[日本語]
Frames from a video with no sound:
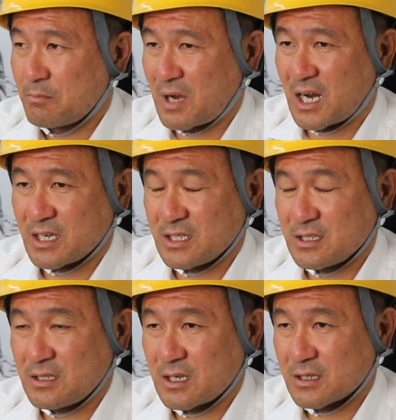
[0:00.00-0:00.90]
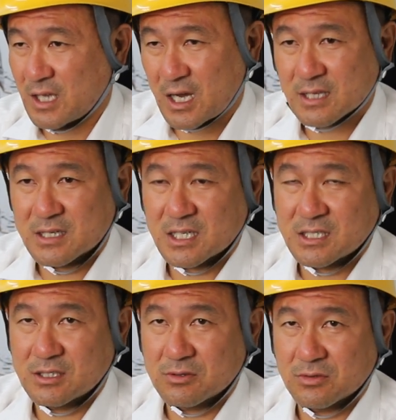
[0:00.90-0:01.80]
周りにね恥ずかし
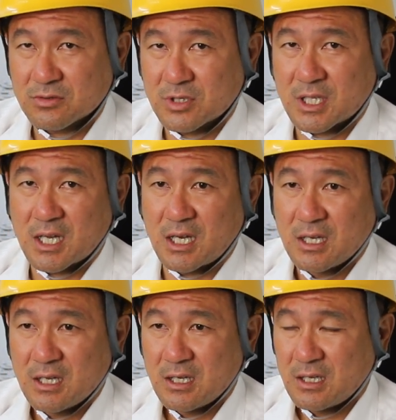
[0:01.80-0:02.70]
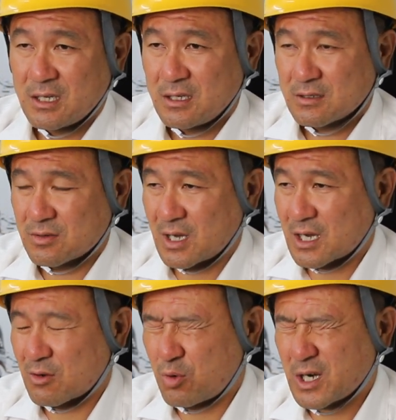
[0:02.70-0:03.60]
い仕事をしてたらそれは
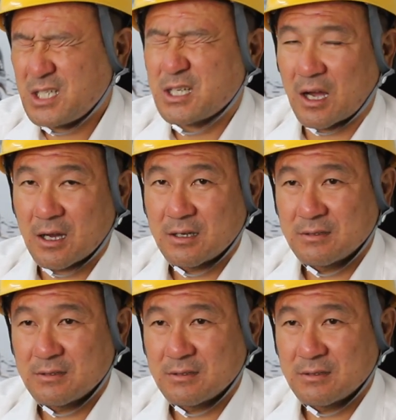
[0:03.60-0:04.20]
かっこ悪いじゃん